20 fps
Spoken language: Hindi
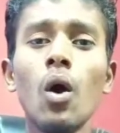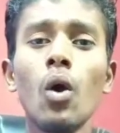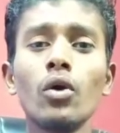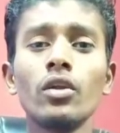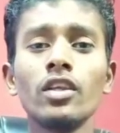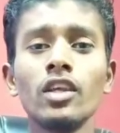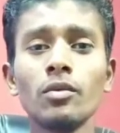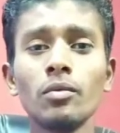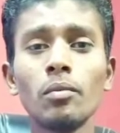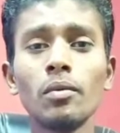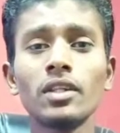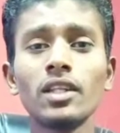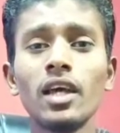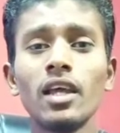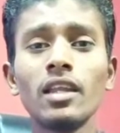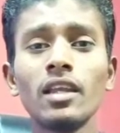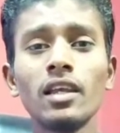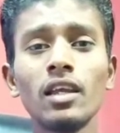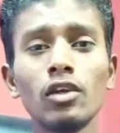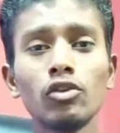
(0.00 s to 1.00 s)
और ये भी बता
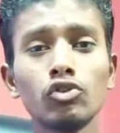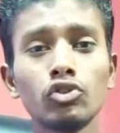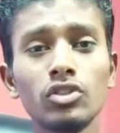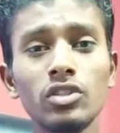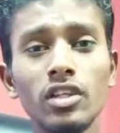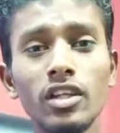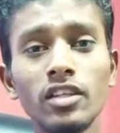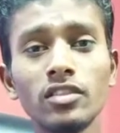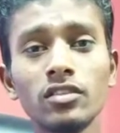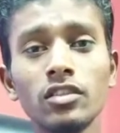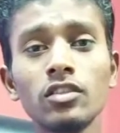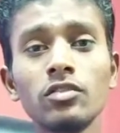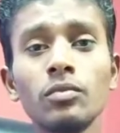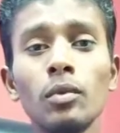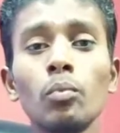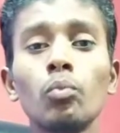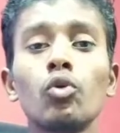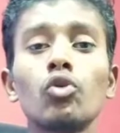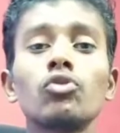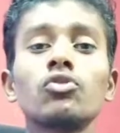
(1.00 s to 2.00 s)
रहे कि कुछ लीक्स
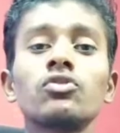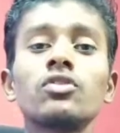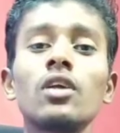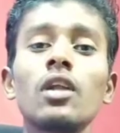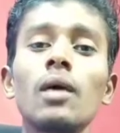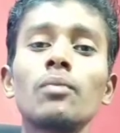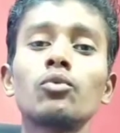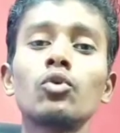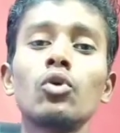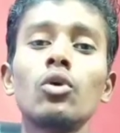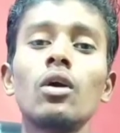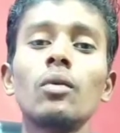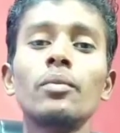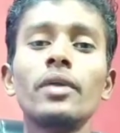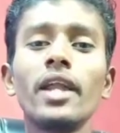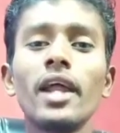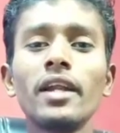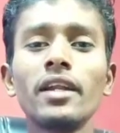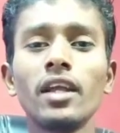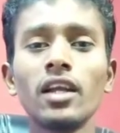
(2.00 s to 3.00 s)
इसमें प्रोसेसर आपको
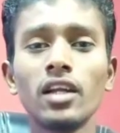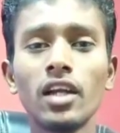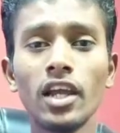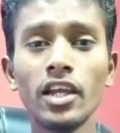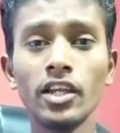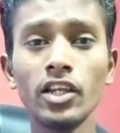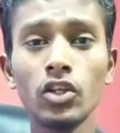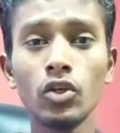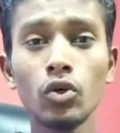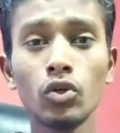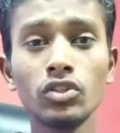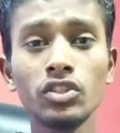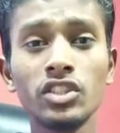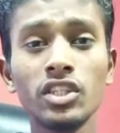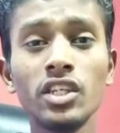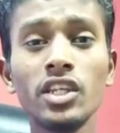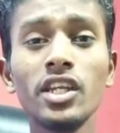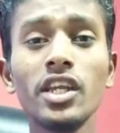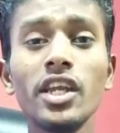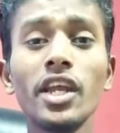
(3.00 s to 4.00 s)
मीडिया टेक का हीलियो
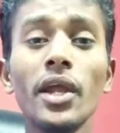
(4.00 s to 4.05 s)
जी